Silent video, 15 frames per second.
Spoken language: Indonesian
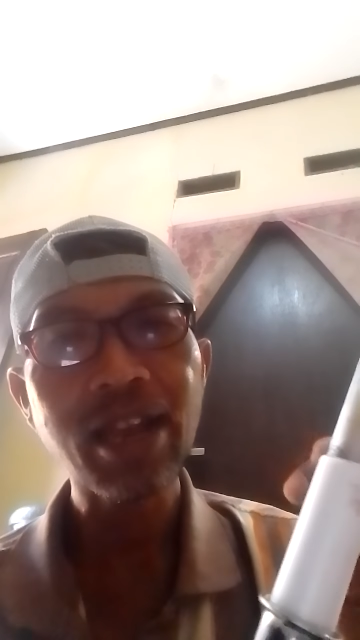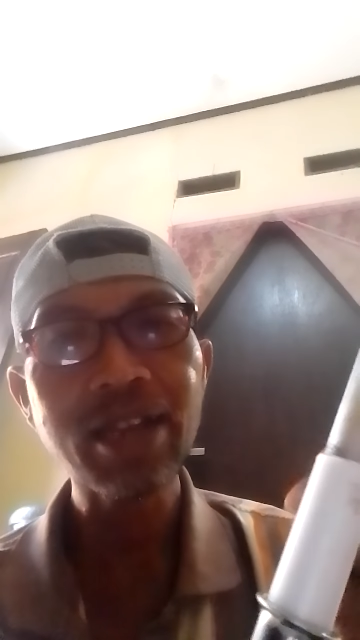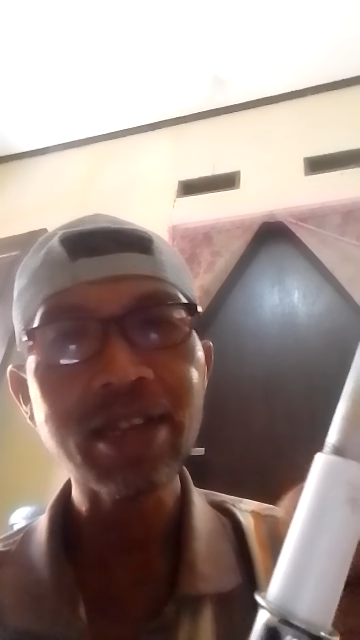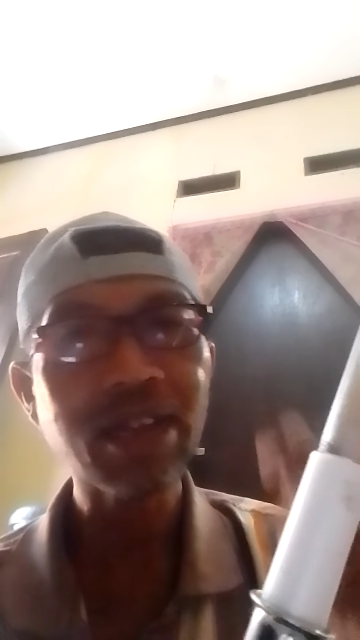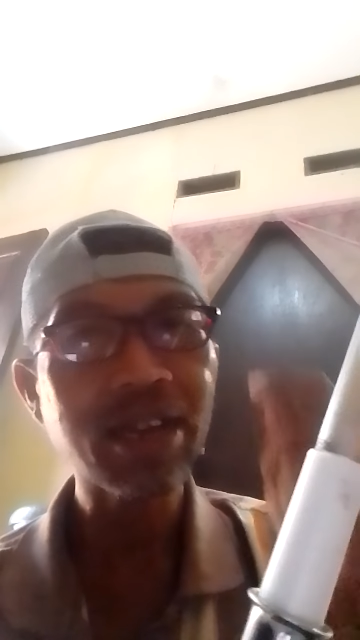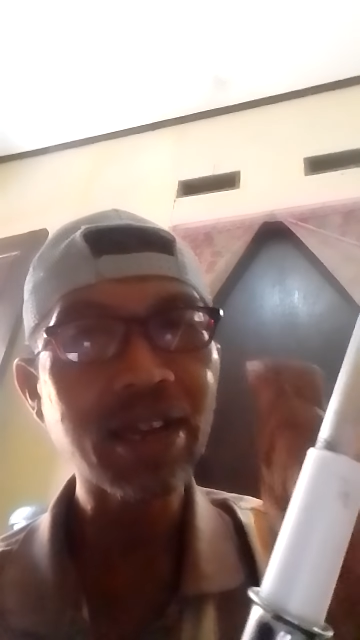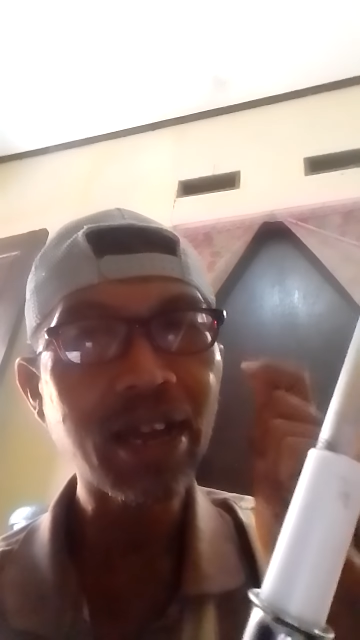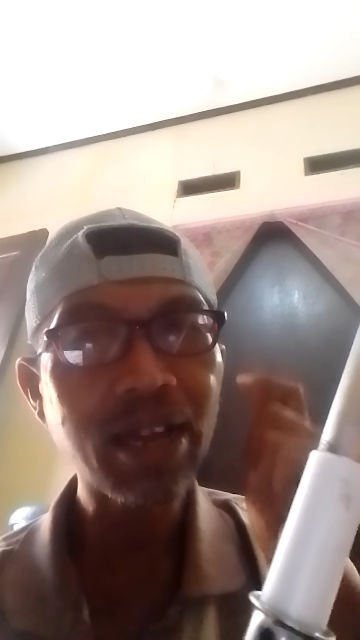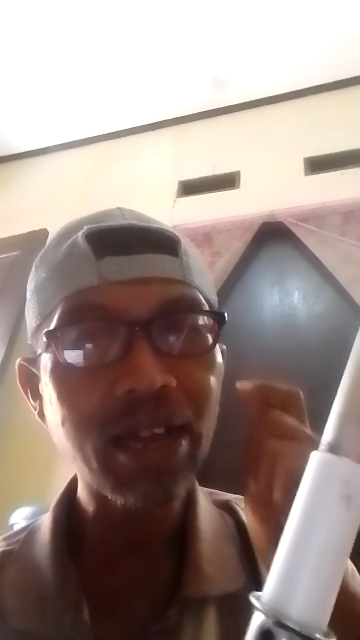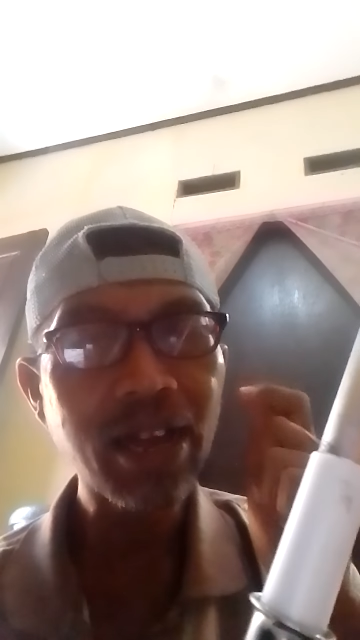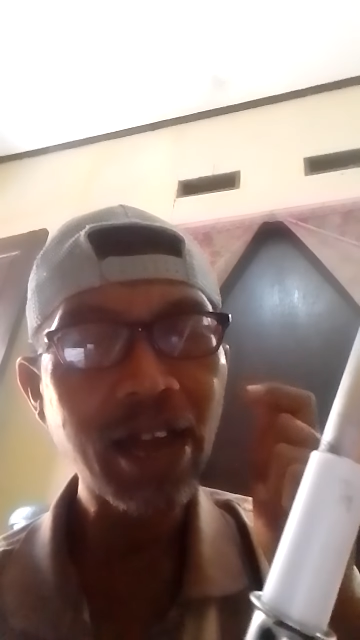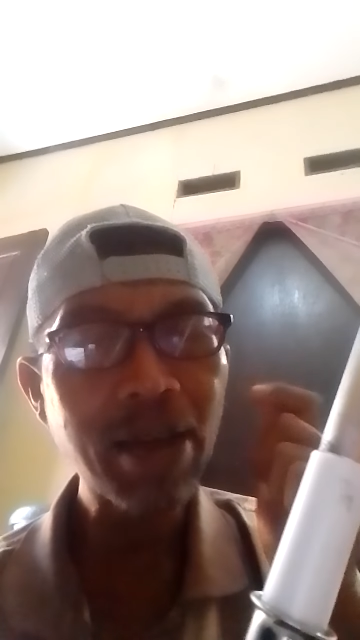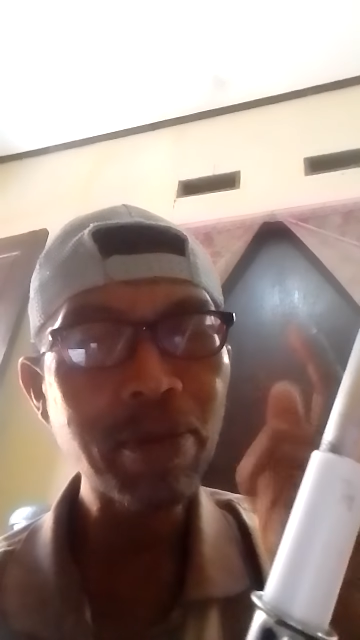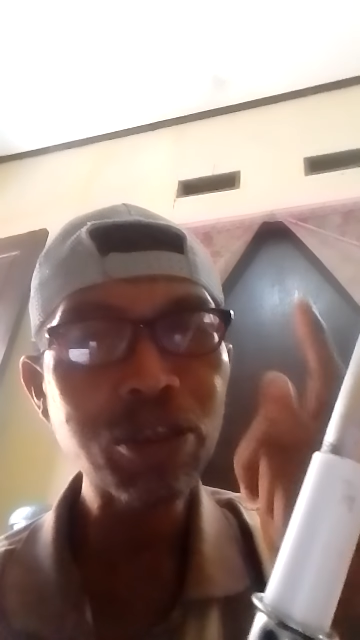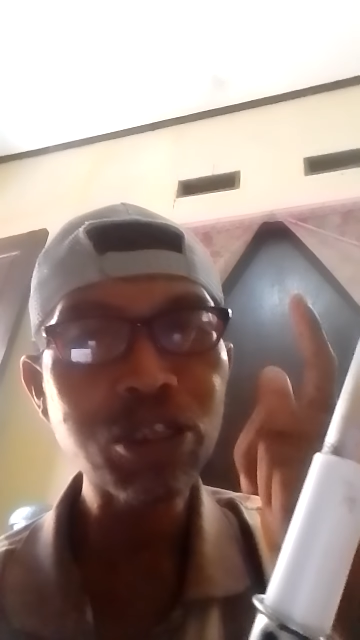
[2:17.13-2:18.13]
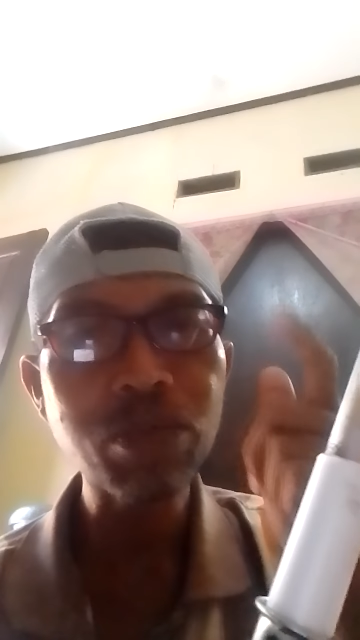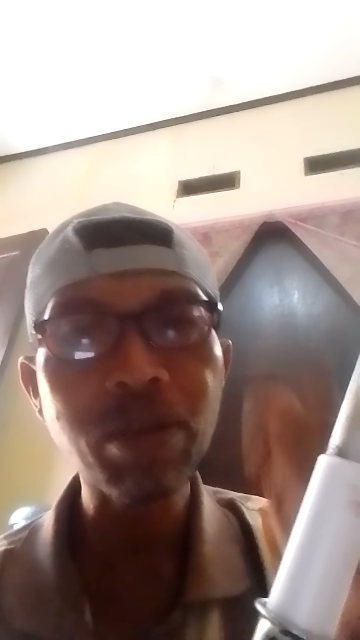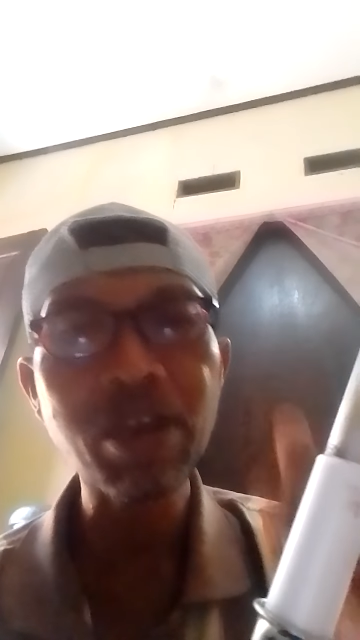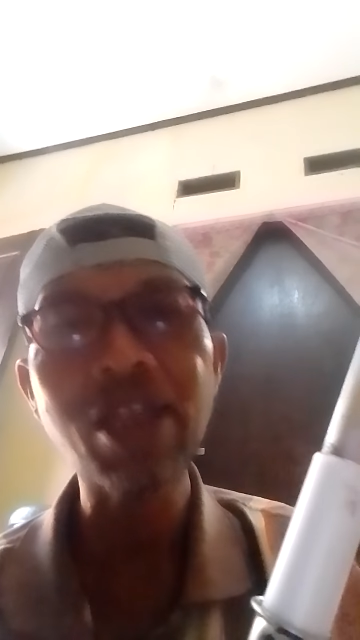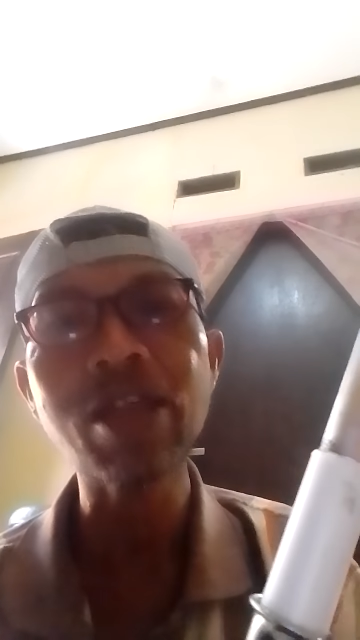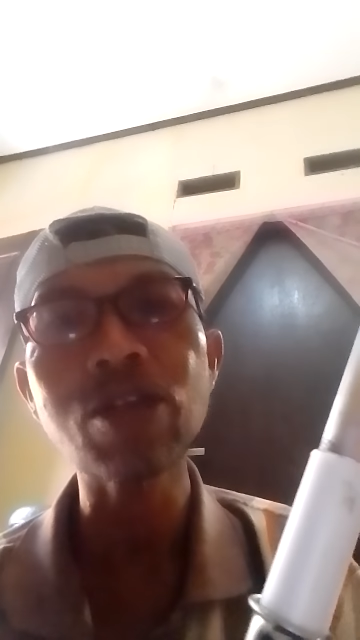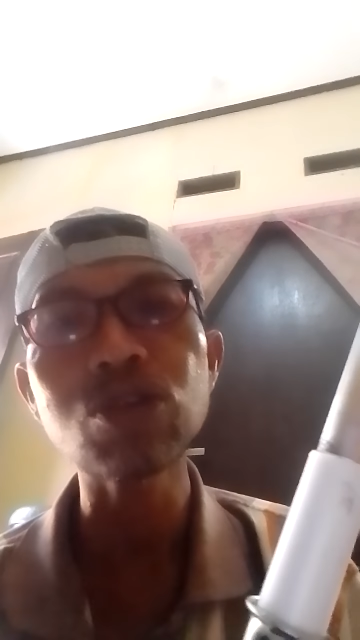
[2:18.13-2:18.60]
lain dengan apa sih
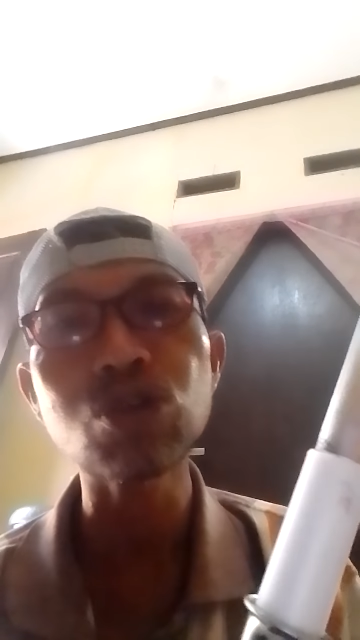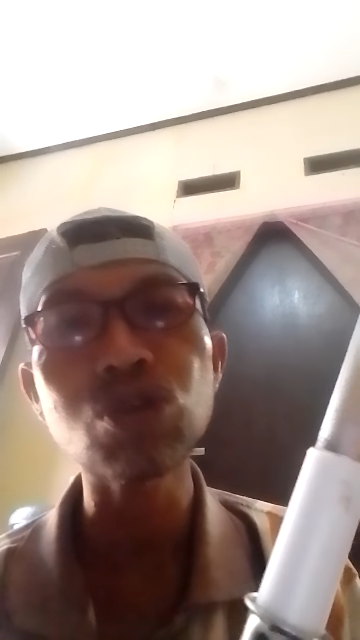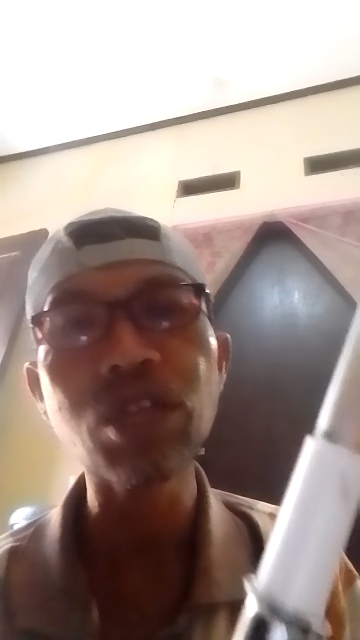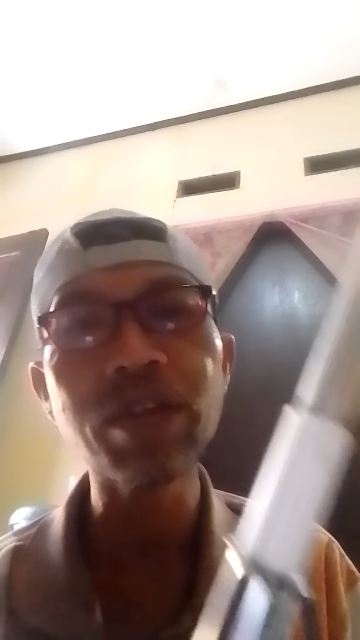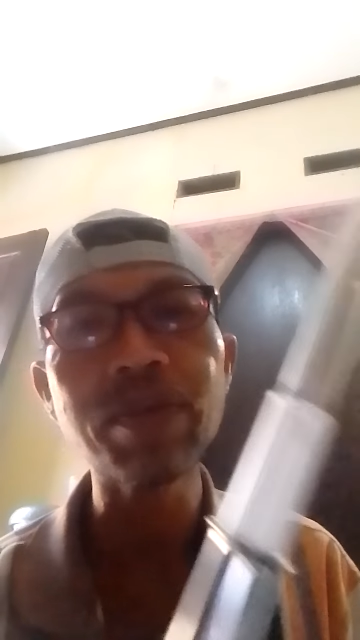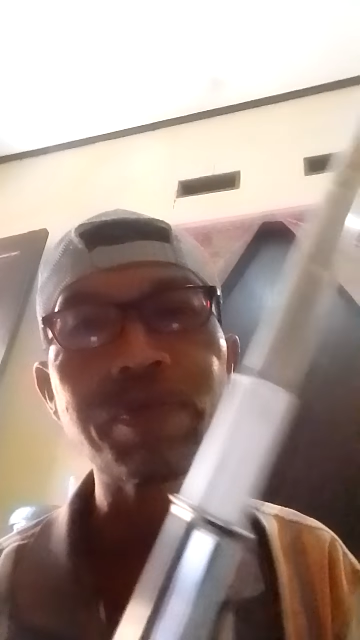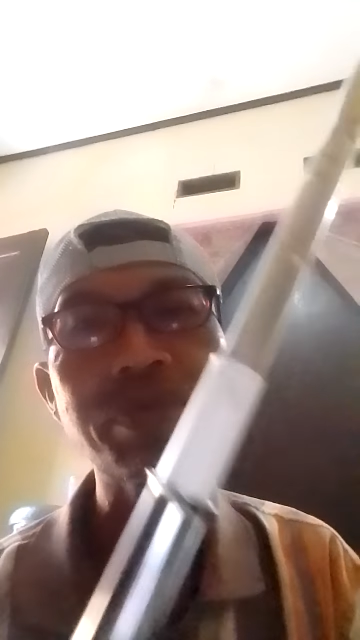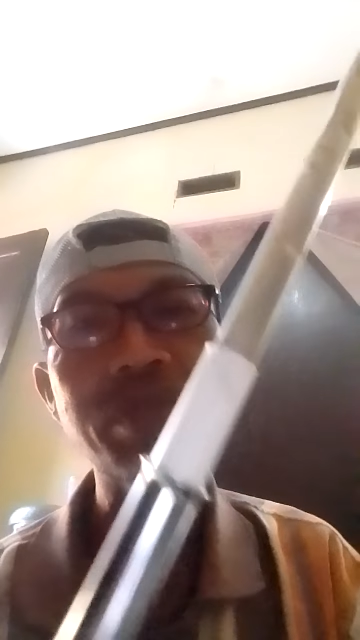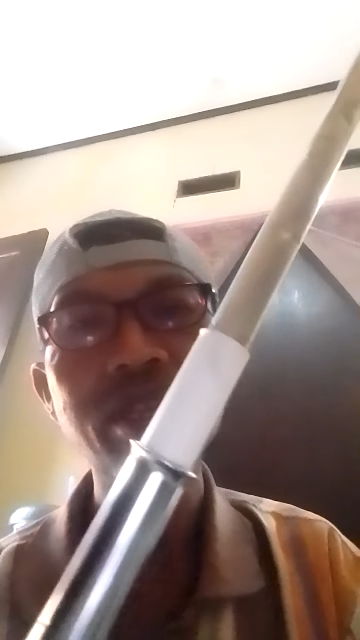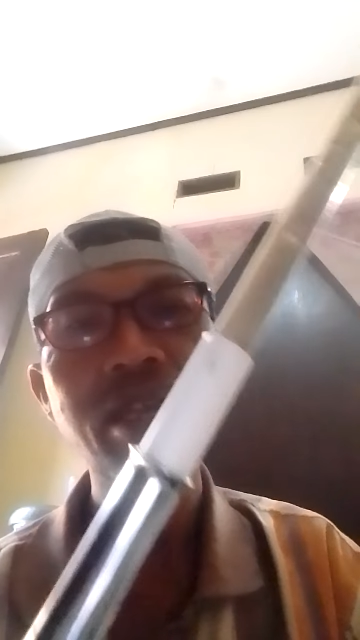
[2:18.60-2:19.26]
bedanya Yusotek